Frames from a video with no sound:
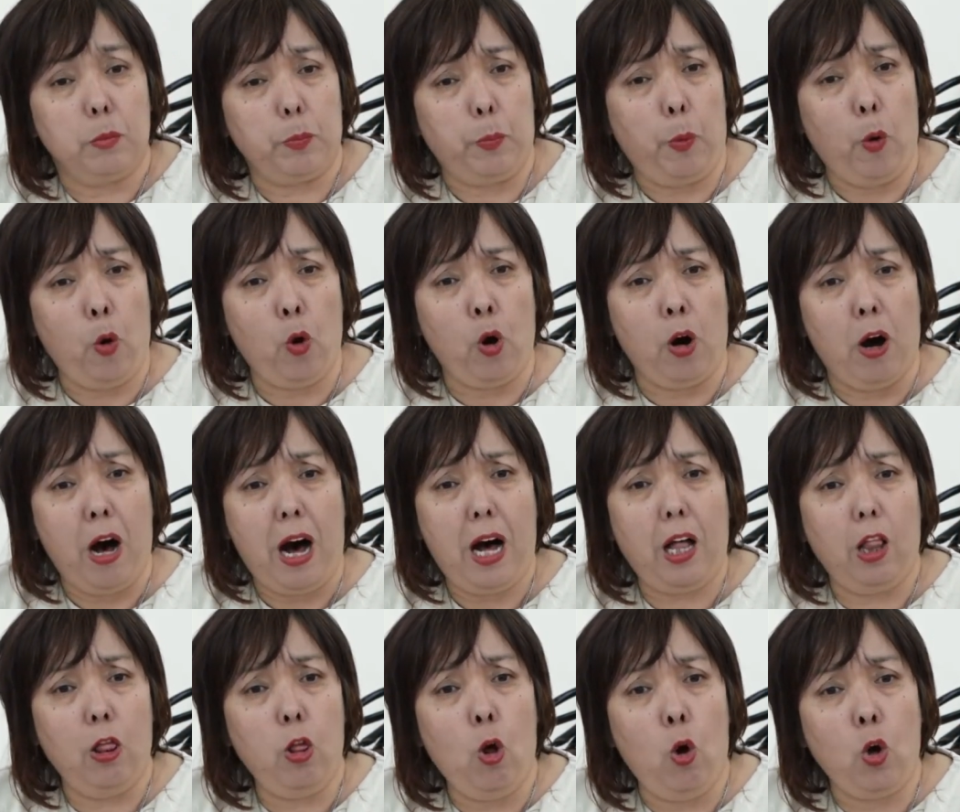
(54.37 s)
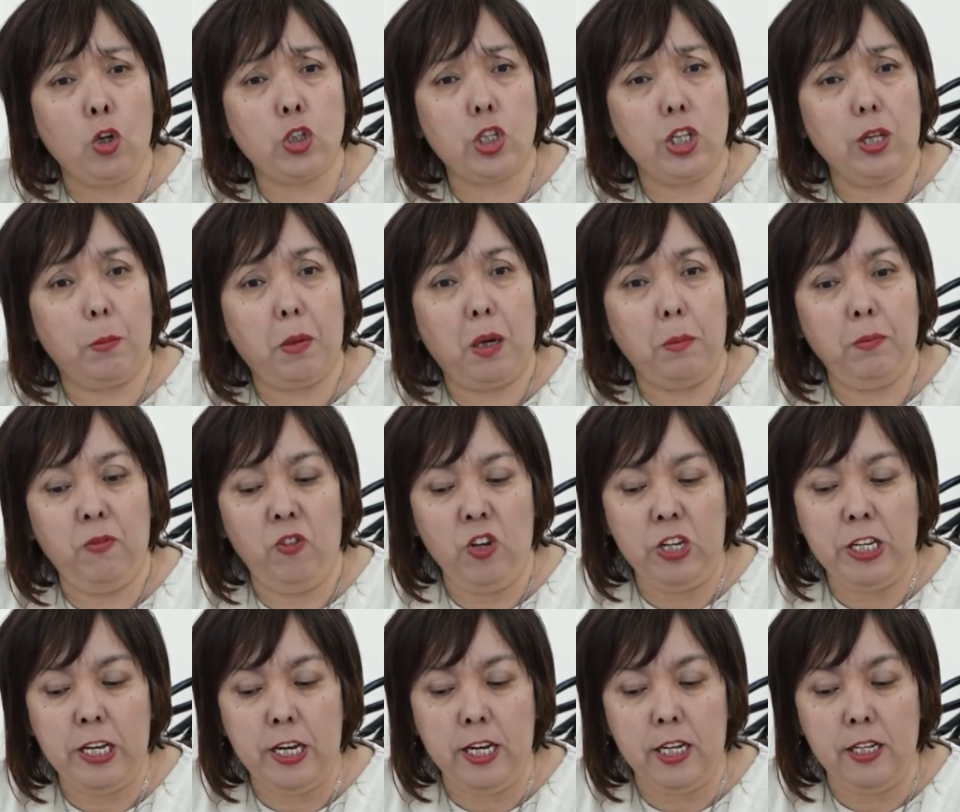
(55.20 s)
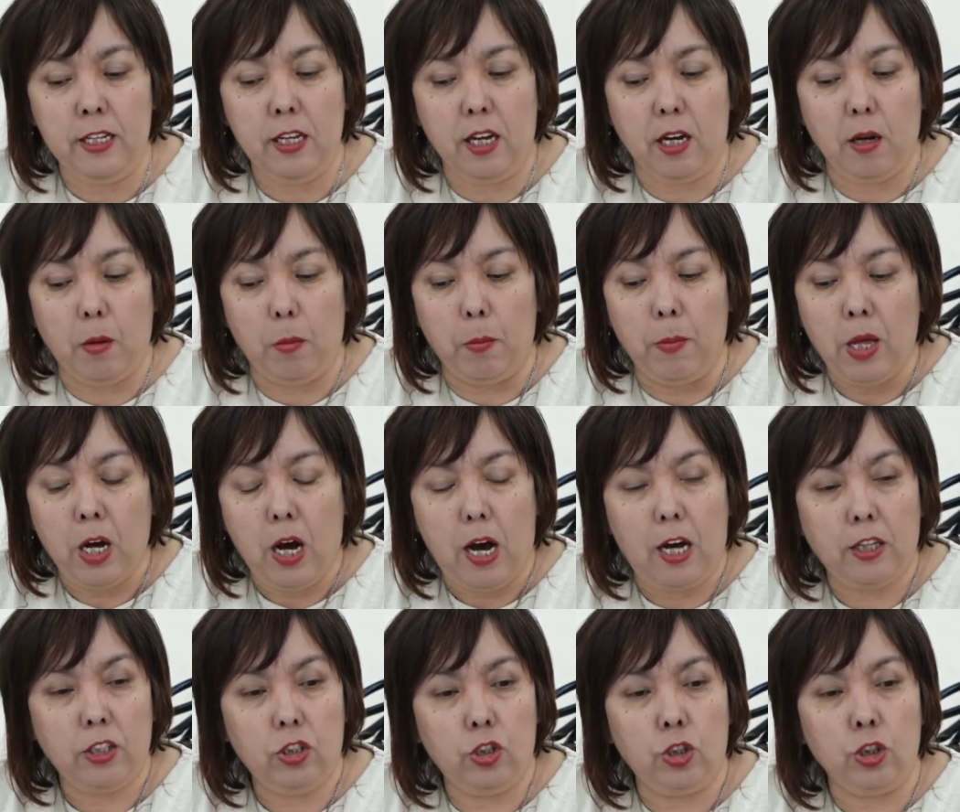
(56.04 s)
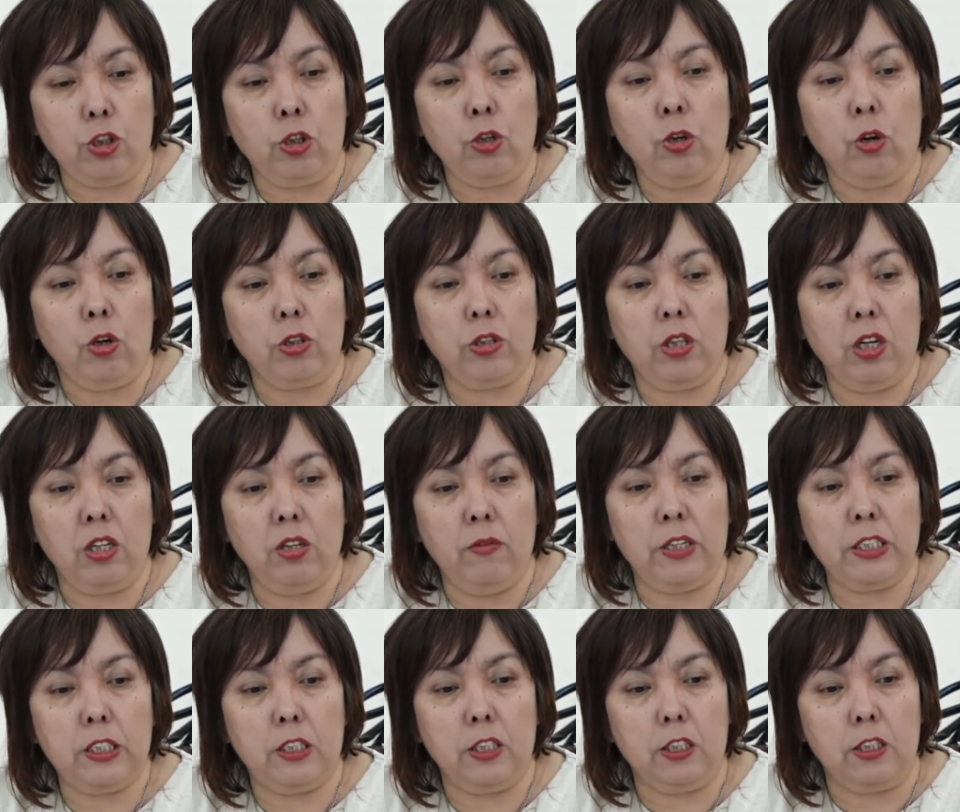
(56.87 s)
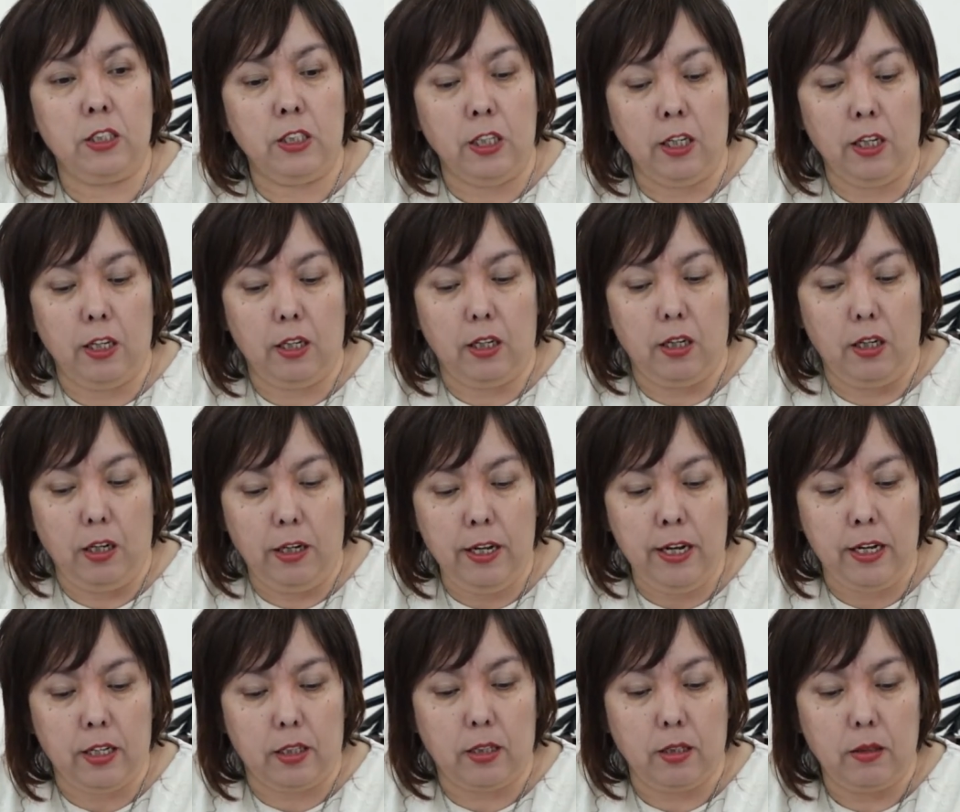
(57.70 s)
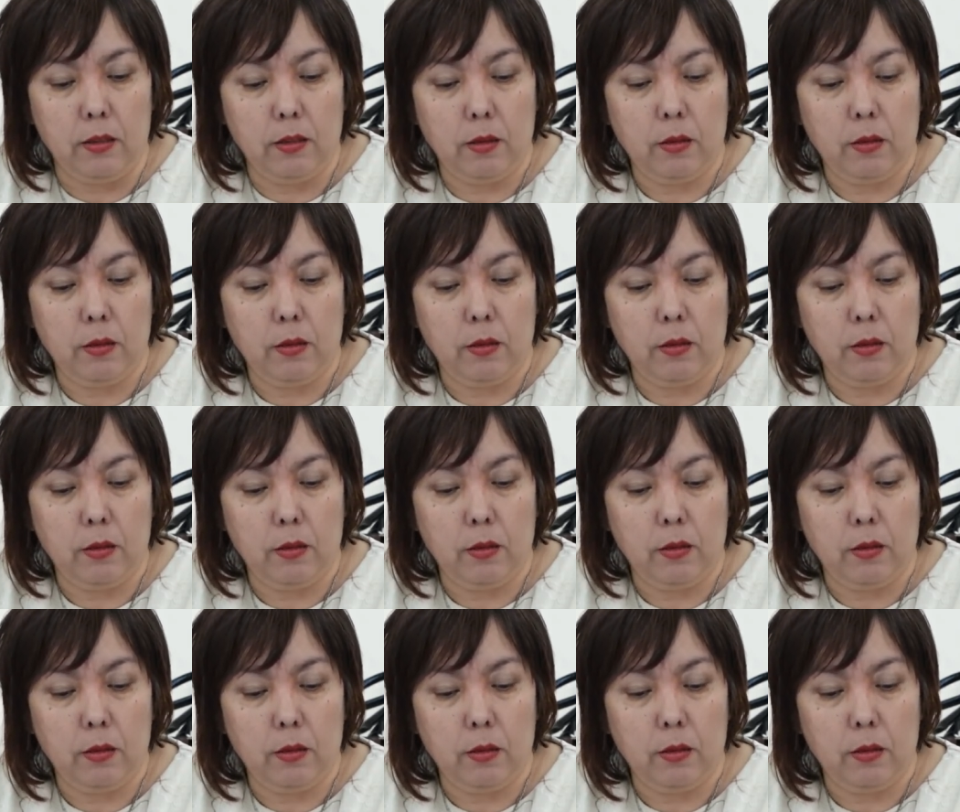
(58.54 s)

по ложным обвинениям от 4 до 20 лет.